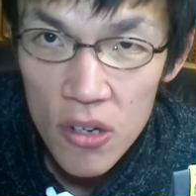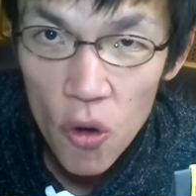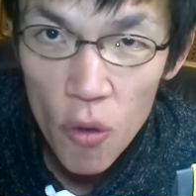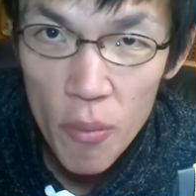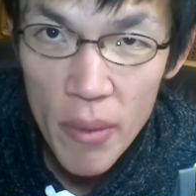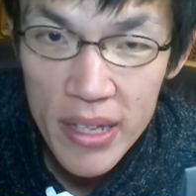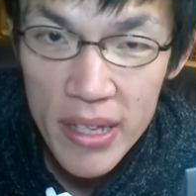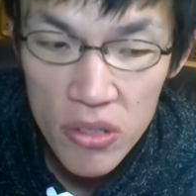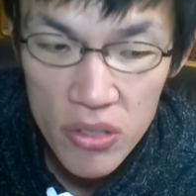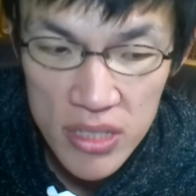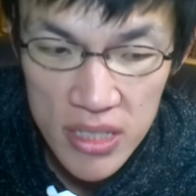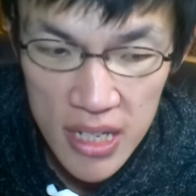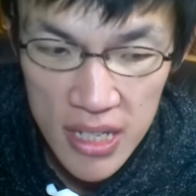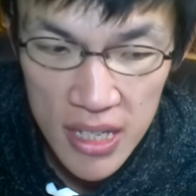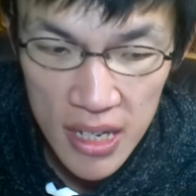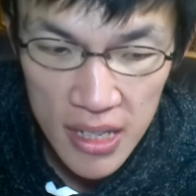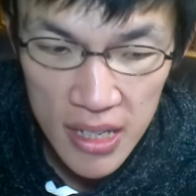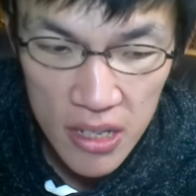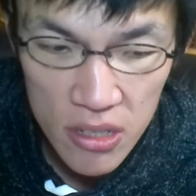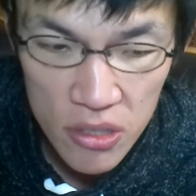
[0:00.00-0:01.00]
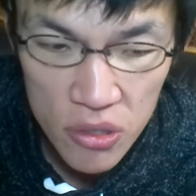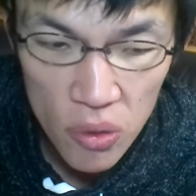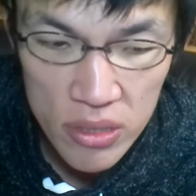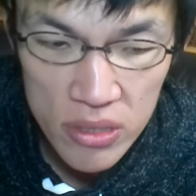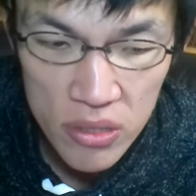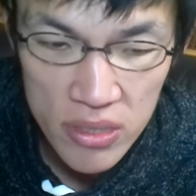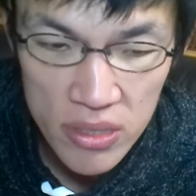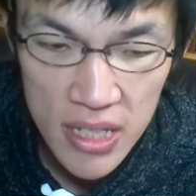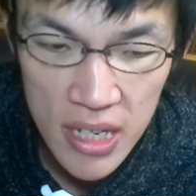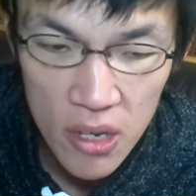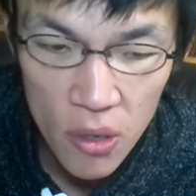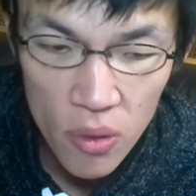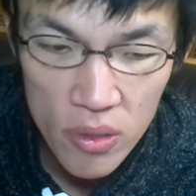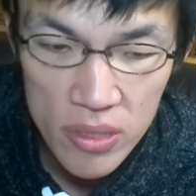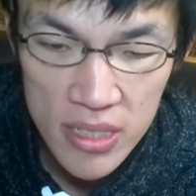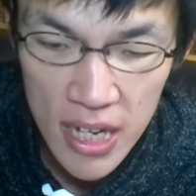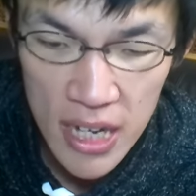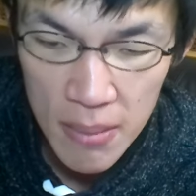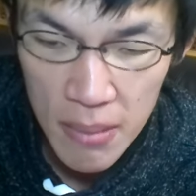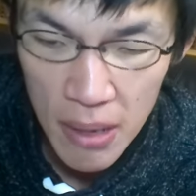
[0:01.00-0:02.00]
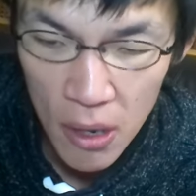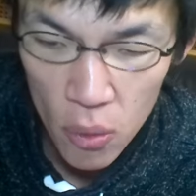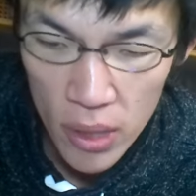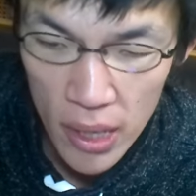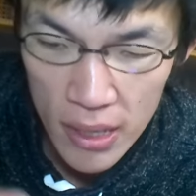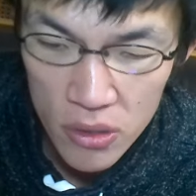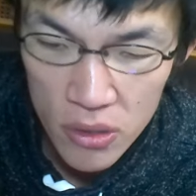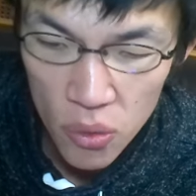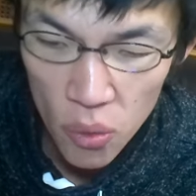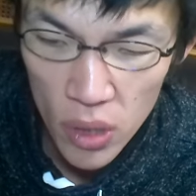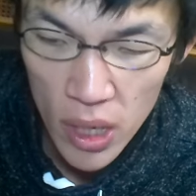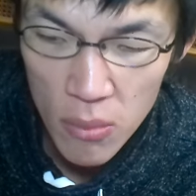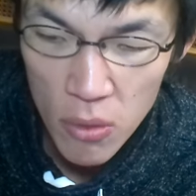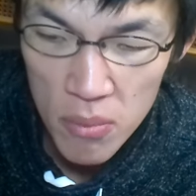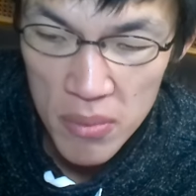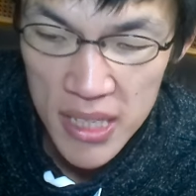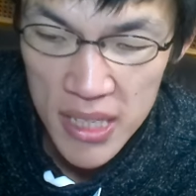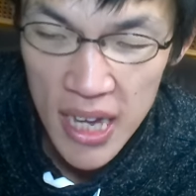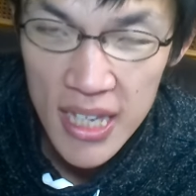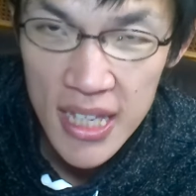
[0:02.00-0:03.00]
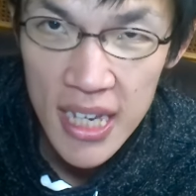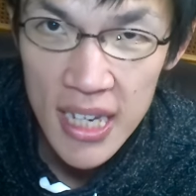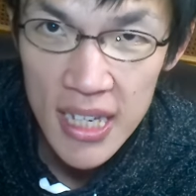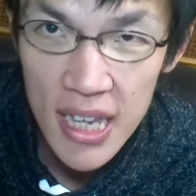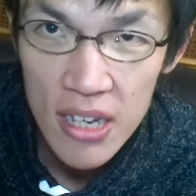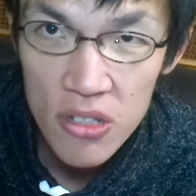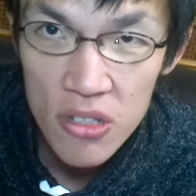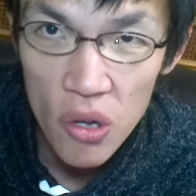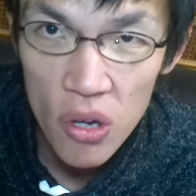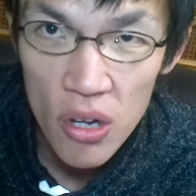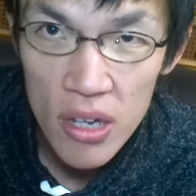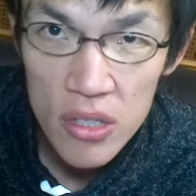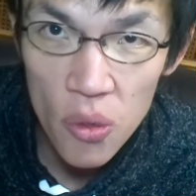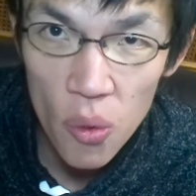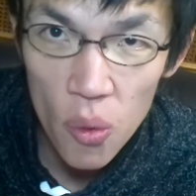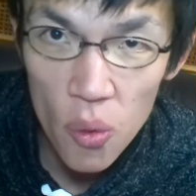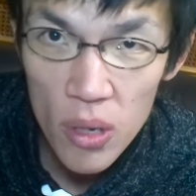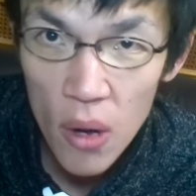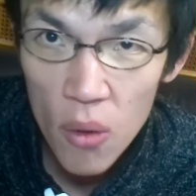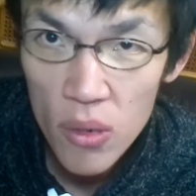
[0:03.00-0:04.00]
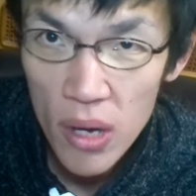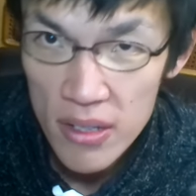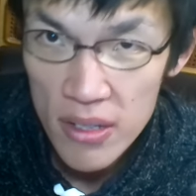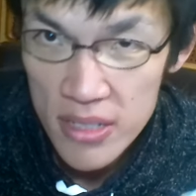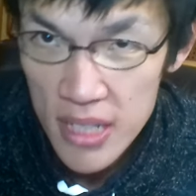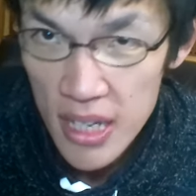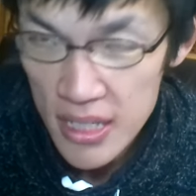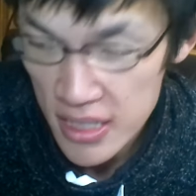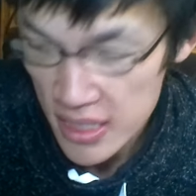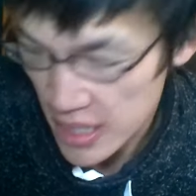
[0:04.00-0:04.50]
コメントしていただけると、そしてよろしければ他の動画も見ていただける、動画を拡散